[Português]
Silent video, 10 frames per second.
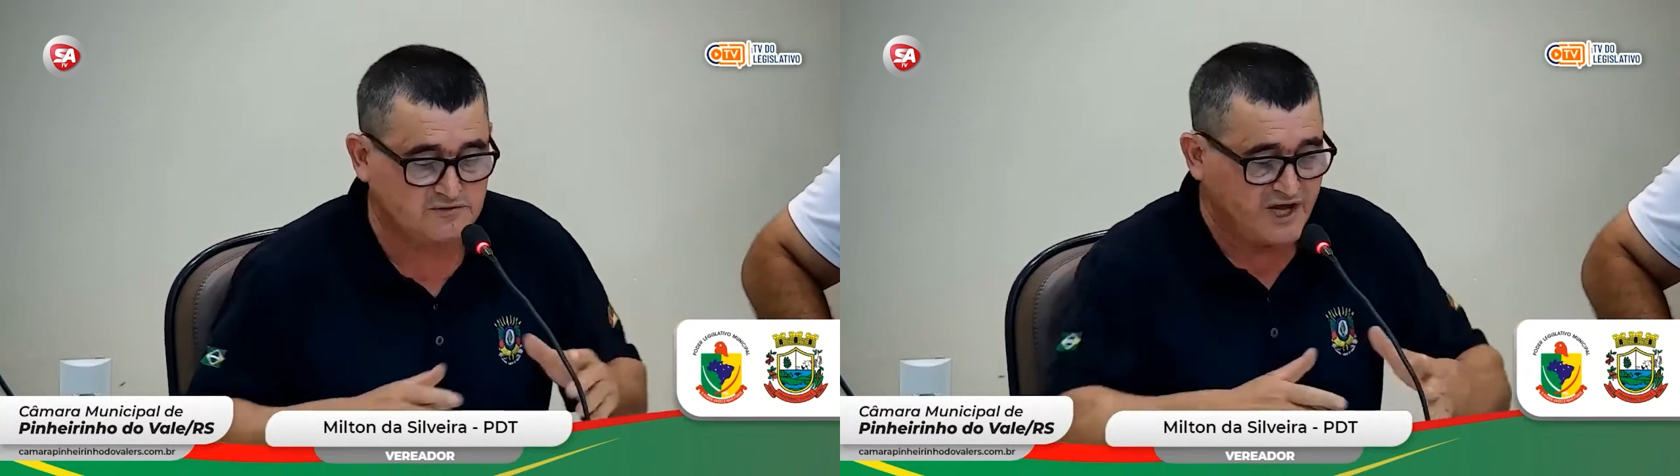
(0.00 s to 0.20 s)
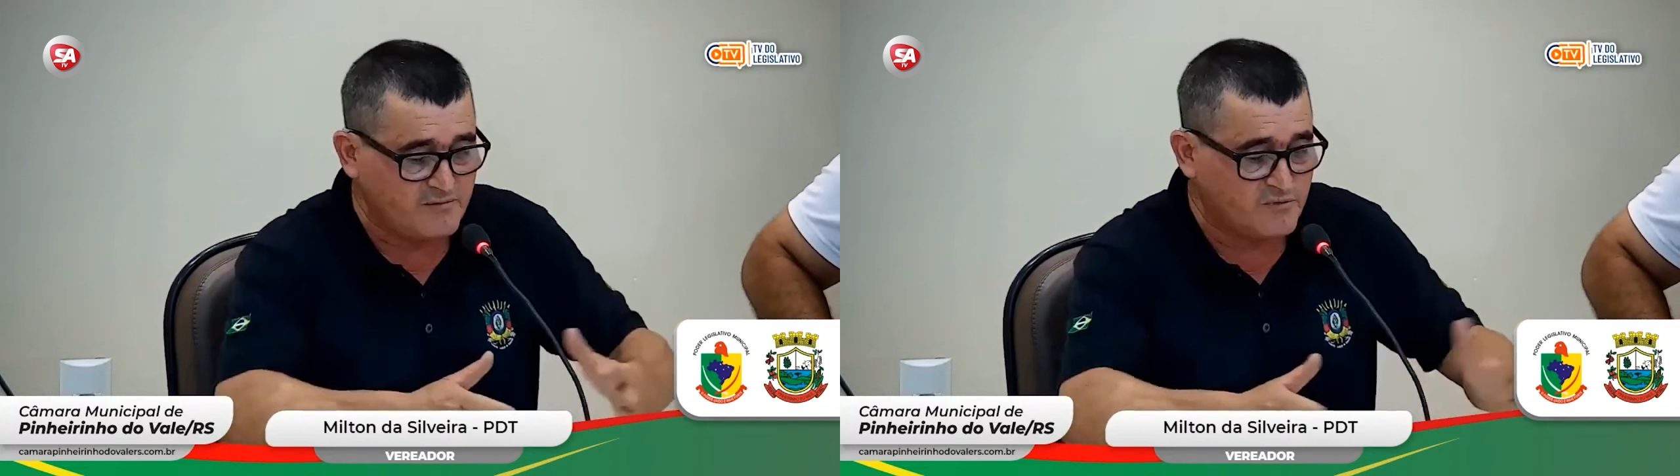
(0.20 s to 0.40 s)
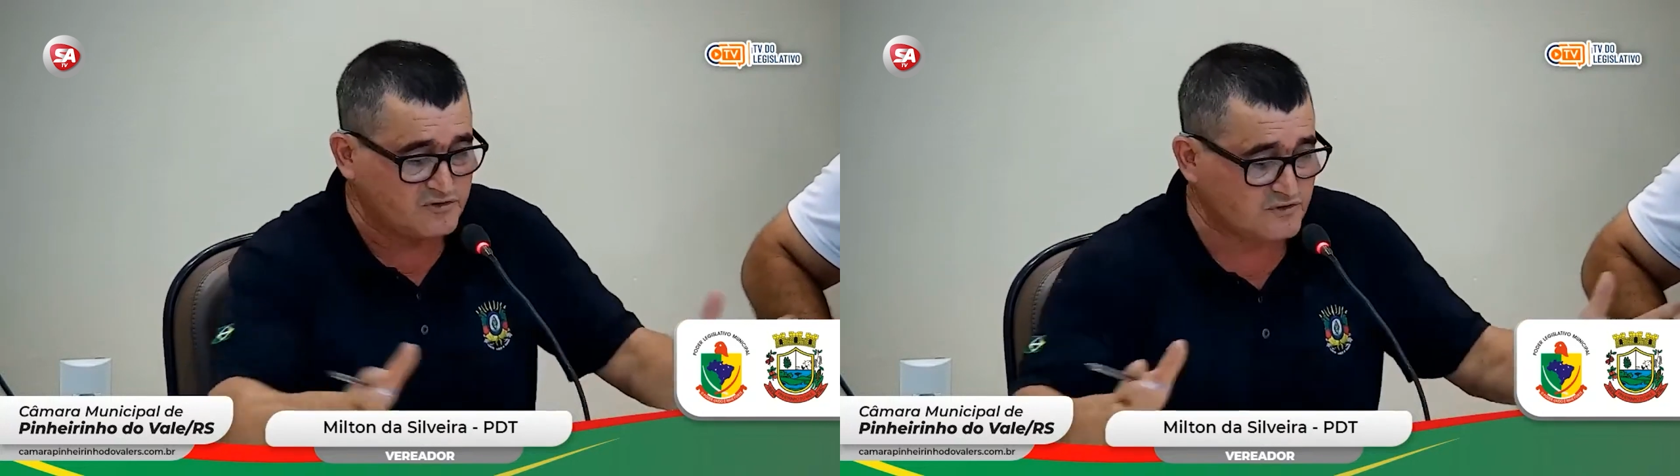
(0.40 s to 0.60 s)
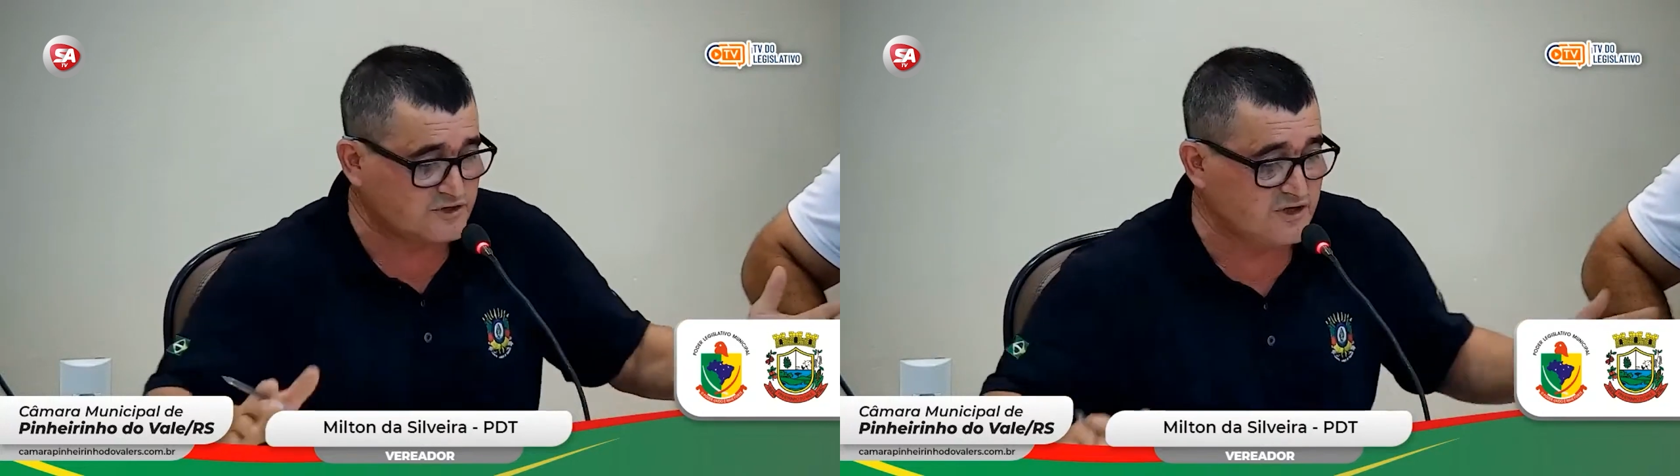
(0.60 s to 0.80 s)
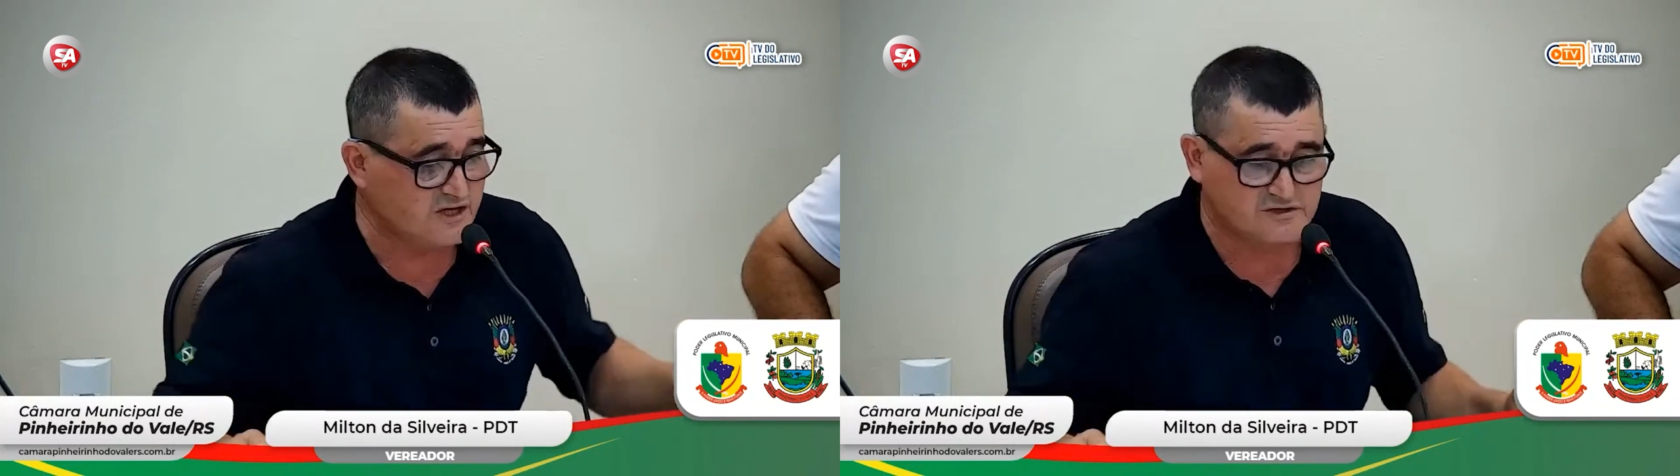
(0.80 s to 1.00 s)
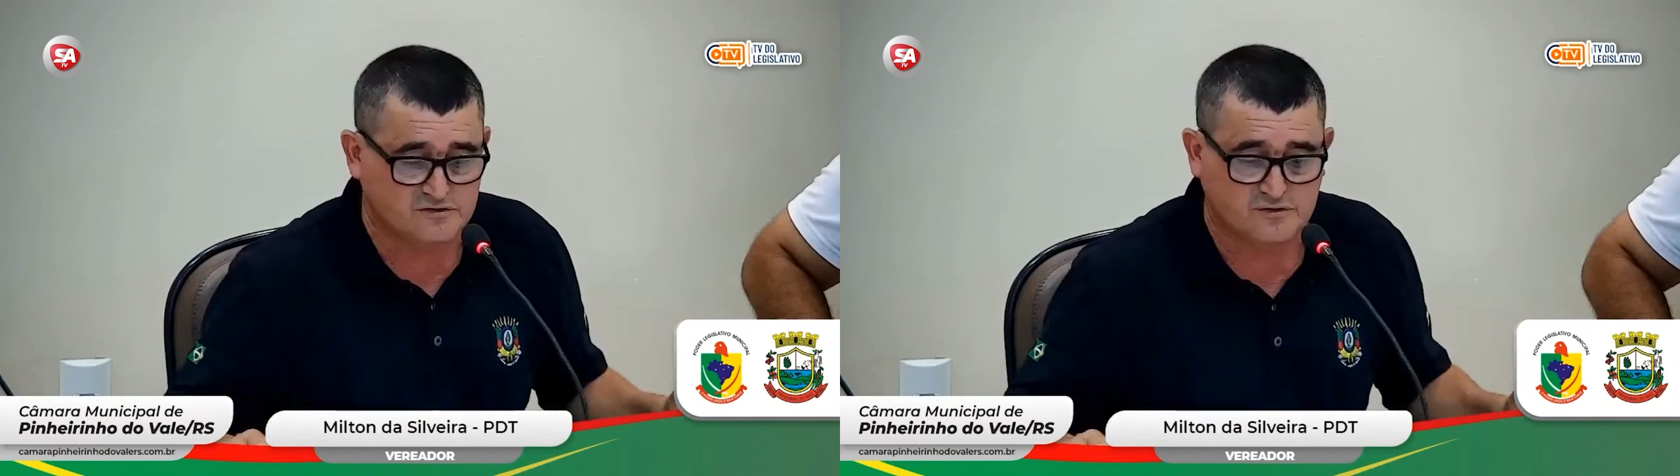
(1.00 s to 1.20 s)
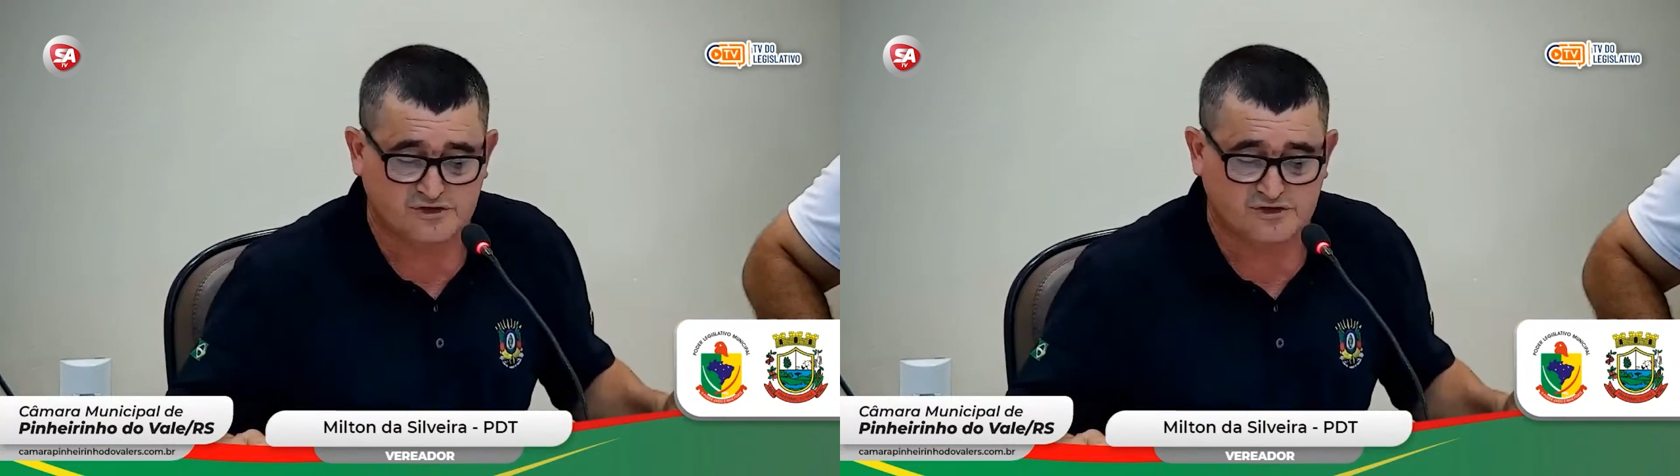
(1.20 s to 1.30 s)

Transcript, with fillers: Não temos o que nós